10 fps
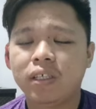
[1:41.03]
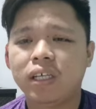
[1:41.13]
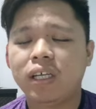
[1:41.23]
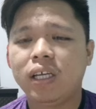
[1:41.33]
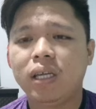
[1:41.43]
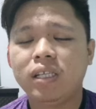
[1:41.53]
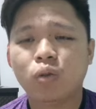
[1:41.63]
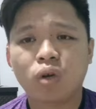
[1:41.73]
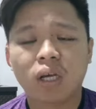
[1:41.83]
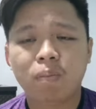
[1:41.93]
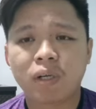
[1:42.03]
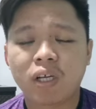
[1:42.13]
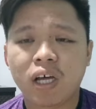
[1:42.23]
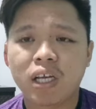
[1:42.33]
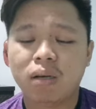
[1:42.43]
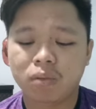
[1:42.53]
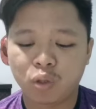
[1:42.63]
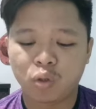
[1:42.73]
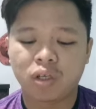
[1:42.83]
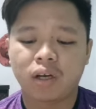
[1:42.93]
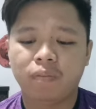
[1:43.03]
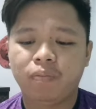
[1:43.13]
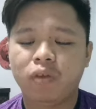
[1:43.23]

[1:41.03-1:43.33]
Jadi ini satu lagi pendedahan yang mengejutkan.